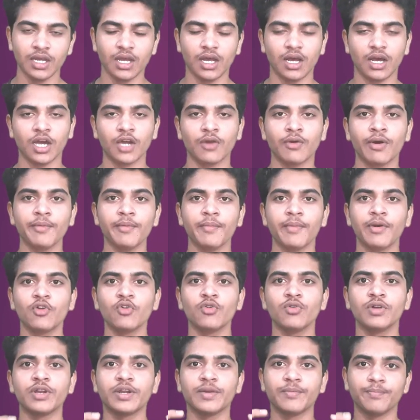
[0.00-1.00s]
अगर वहाँ पे मान लो
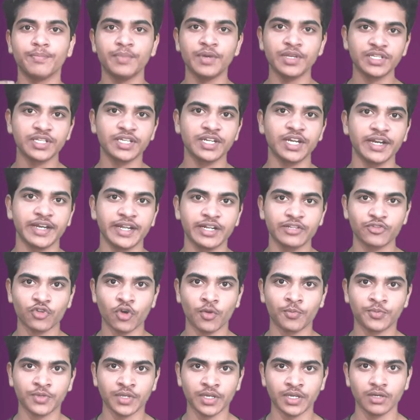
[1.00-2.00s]
बीस रिटेल
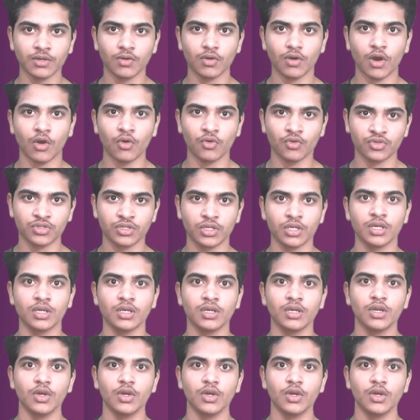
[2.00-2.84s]
शॉप्स हैं और उससे